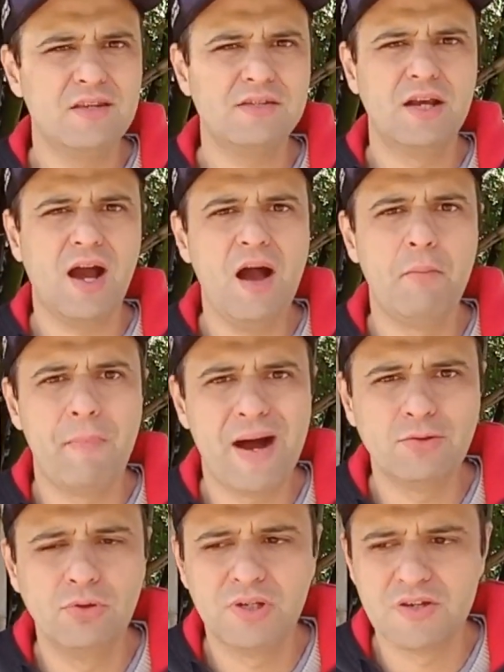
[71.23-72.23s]
esse
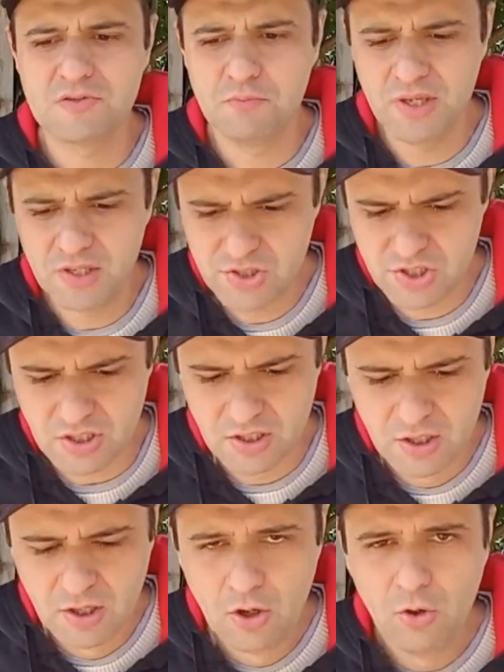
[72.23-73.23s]
carrapato transmite?
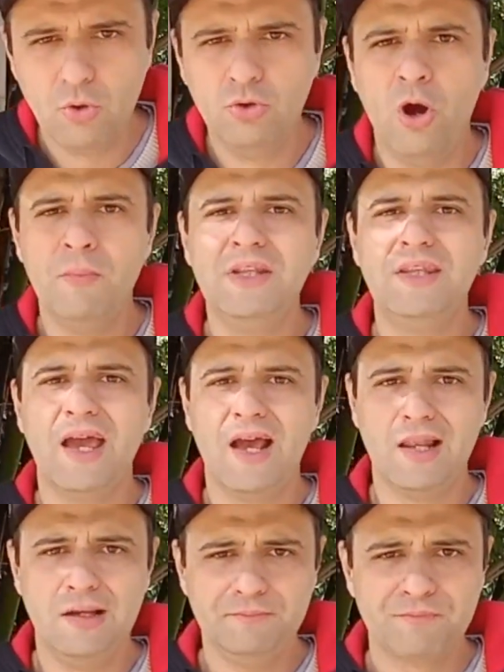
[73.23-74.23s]
O nome
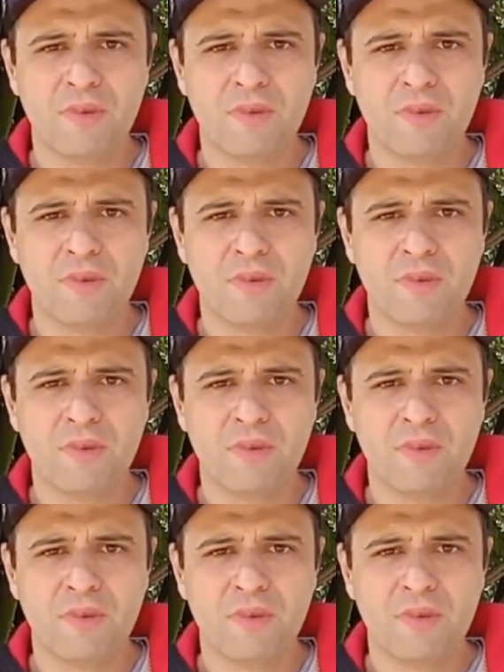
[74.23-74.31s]
dela